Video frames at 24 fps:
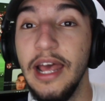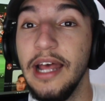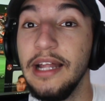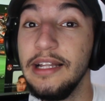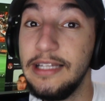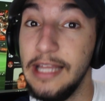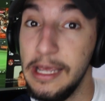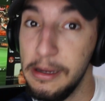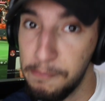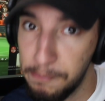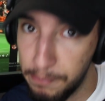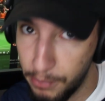
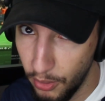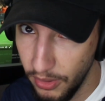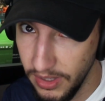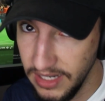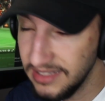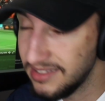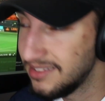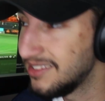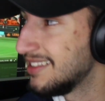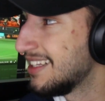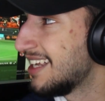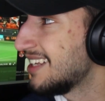
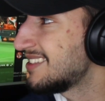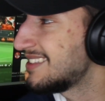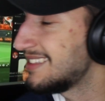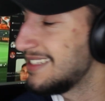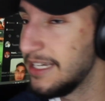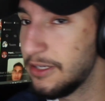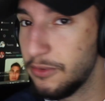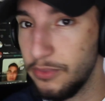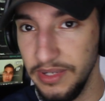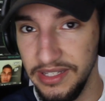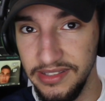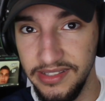Depois, na
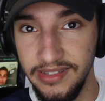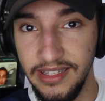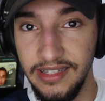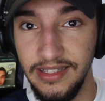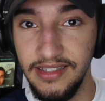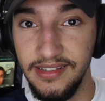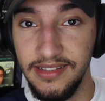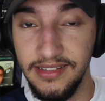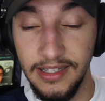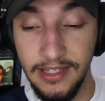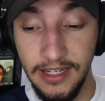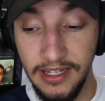sequência
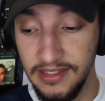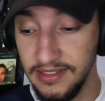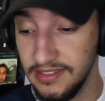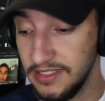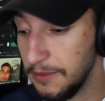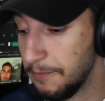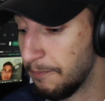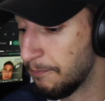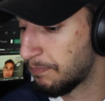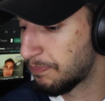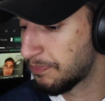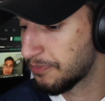desse
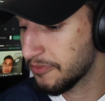lance,